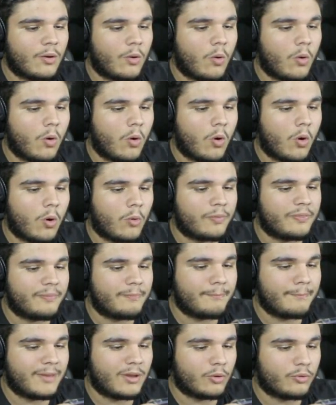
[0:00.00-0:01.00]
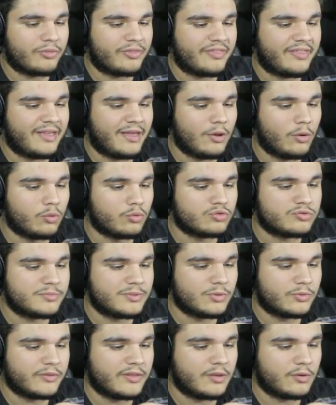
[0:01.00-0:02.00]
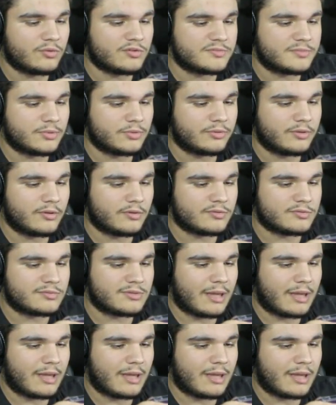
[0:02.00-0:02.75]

Oh, meu Deus, meu Deus, meu Deus.